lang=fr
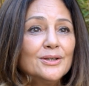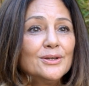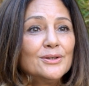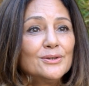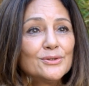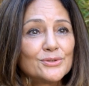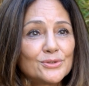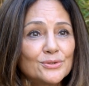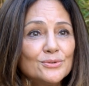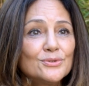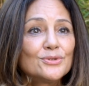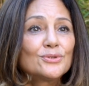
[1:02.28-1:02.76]

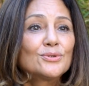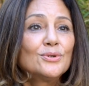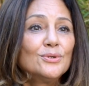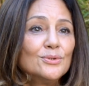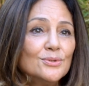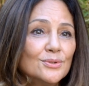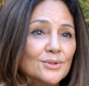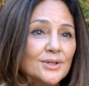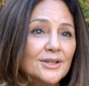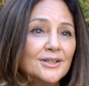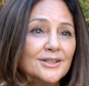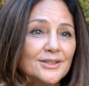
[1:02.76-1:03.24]

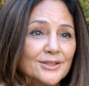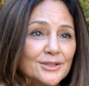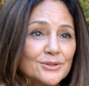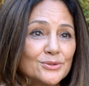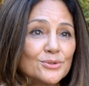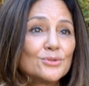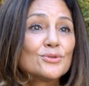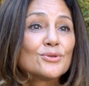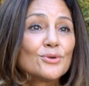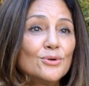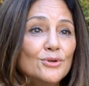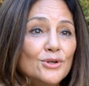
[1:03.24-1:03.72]
jusqu'au euh,
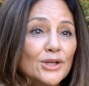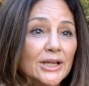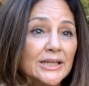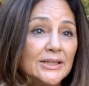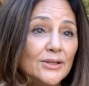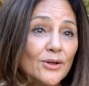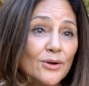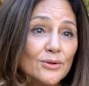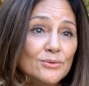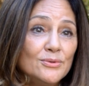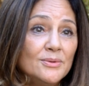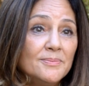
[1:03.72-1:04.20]
jusqu'au
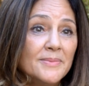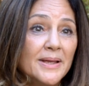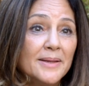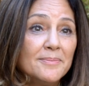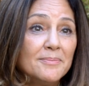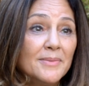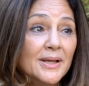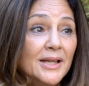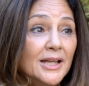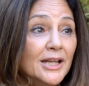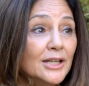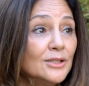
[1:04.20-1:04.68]
lecteur
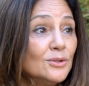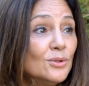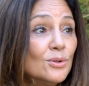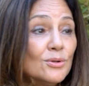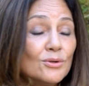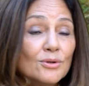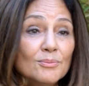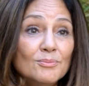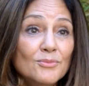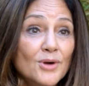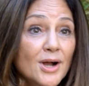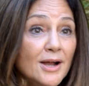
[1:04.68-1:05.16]
lui-même.
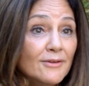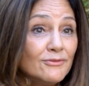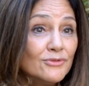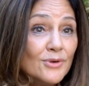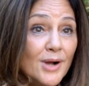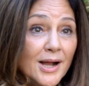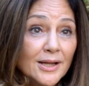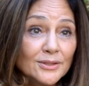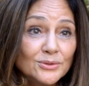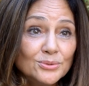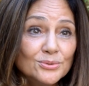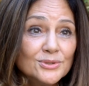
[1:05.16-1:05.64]
Donc moi,
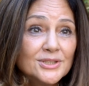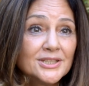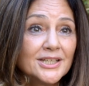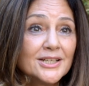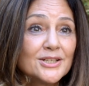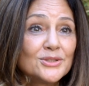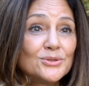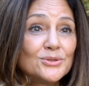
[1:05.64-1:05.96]
voir toute cette